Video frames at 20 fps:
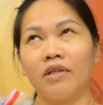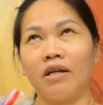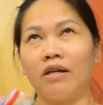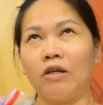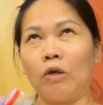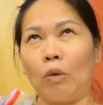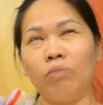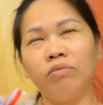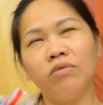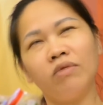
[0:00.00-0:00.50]

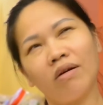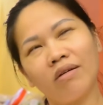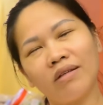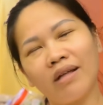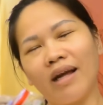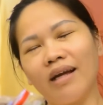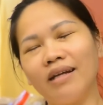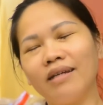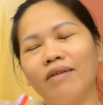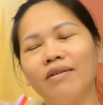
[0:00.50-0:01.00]
Thì cũng có
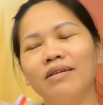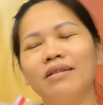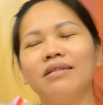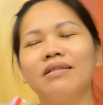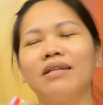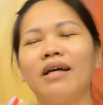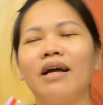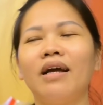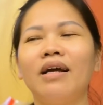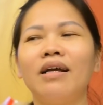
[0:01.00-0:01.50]
thể nói
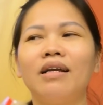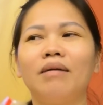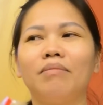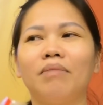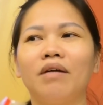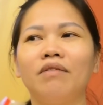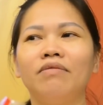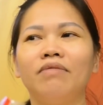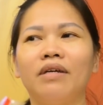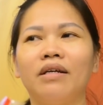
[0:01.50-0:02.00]
như thế là
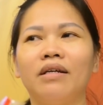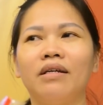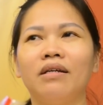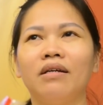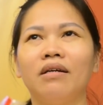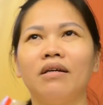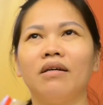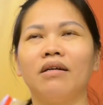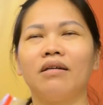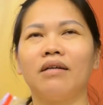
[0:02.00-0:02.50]
bởi vì
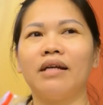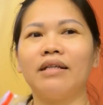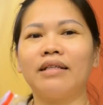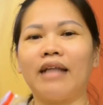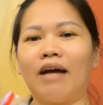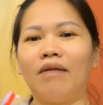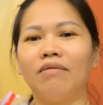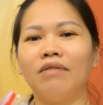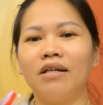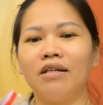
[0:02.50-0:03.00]
để
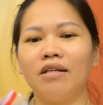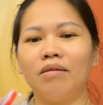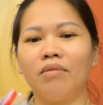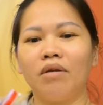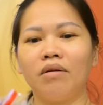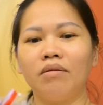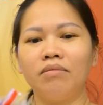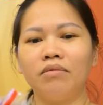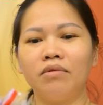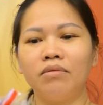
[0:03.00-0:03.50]
tạo nên cái
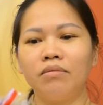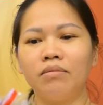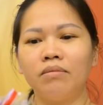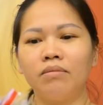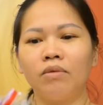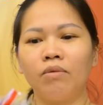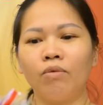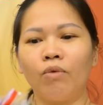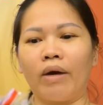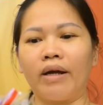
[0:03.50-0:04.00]
món
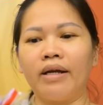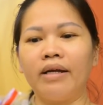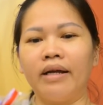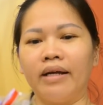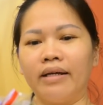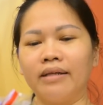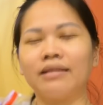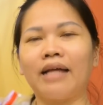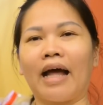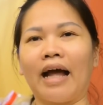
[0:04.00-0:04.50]
bún, bún quậy
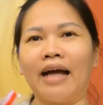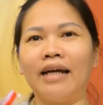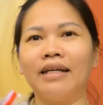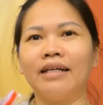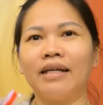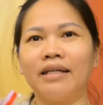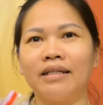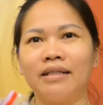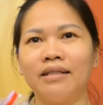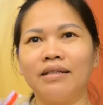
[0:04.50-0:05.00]
hiện
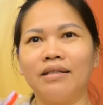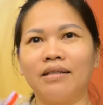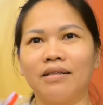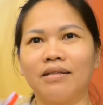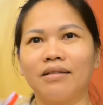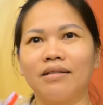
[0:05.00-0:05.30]
tại nay